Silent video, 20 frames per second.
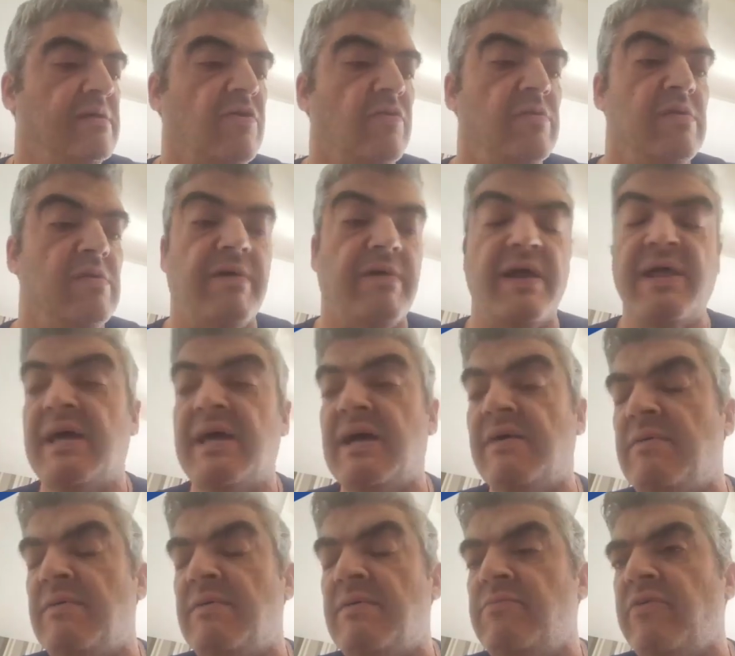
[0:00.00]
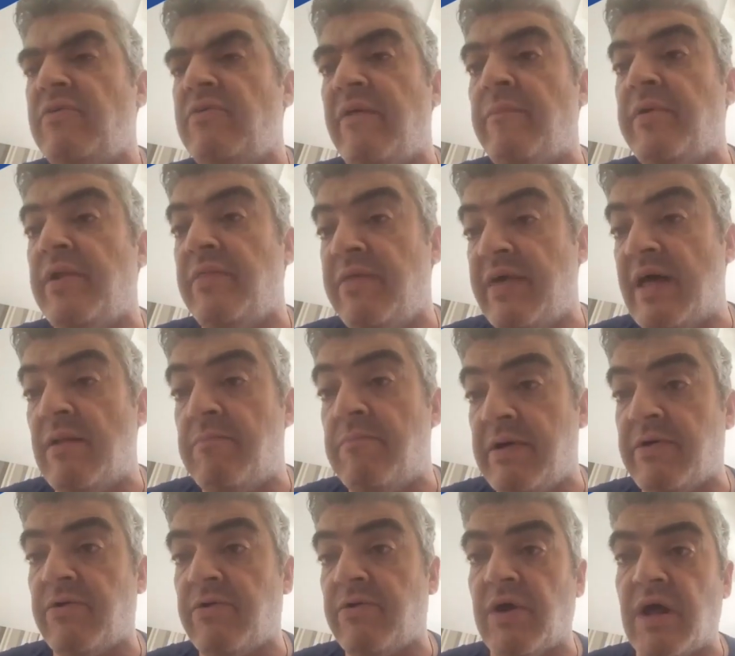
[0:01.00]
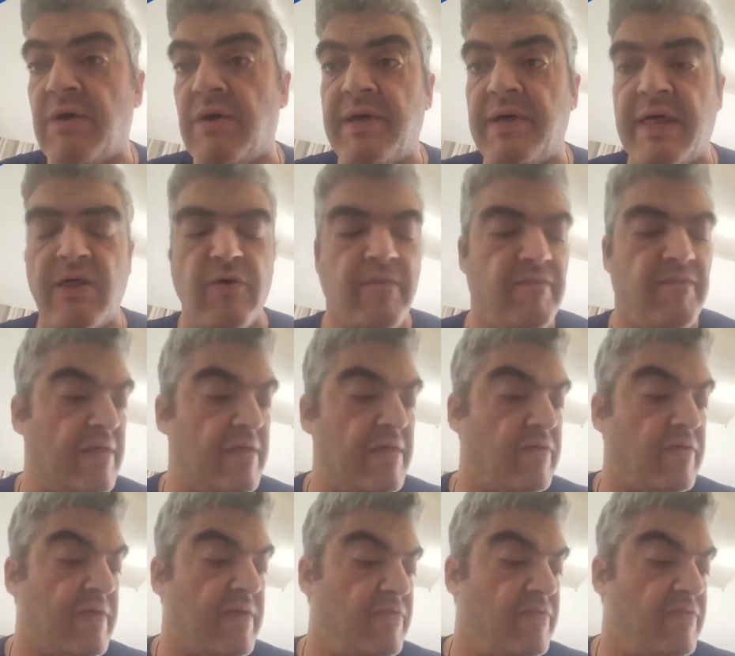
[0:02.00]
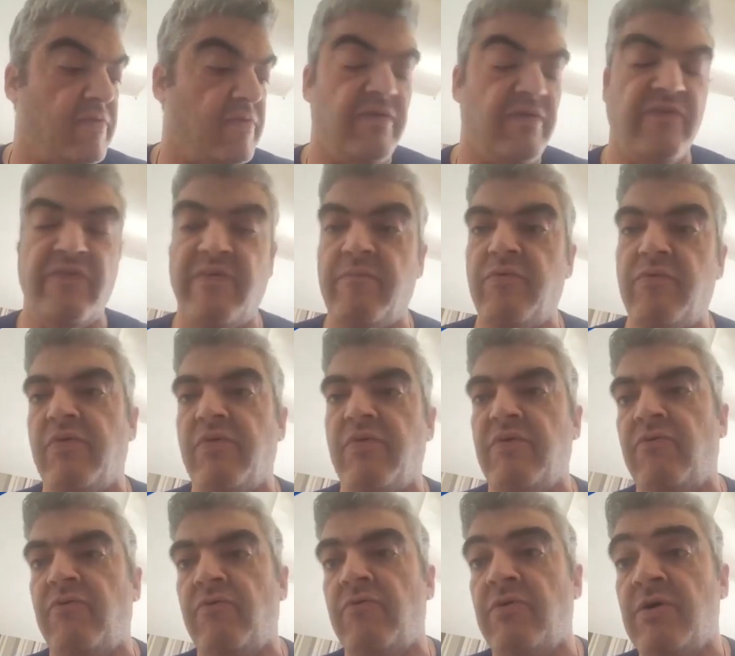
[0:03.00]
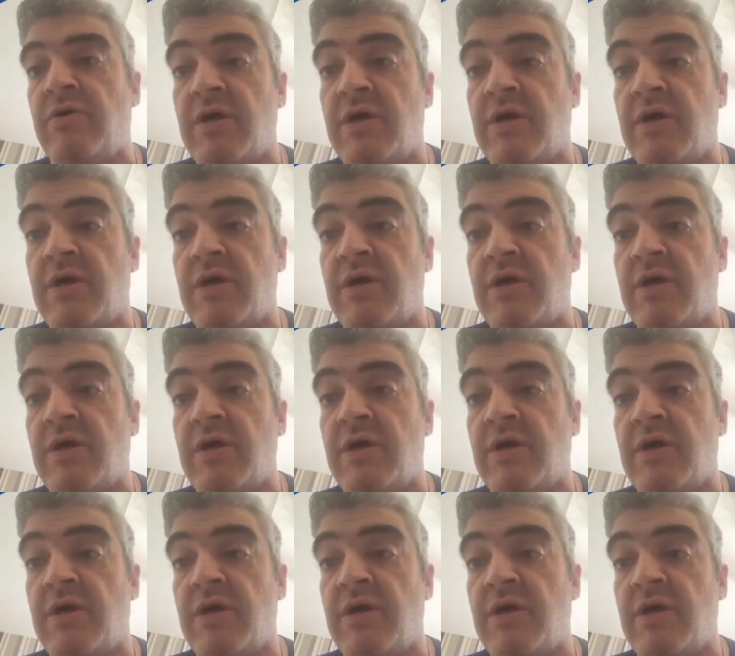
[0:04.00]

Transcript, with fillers: con mi pareja, vamos, hasta perdí al perro que había adoptado dentro de este proceso.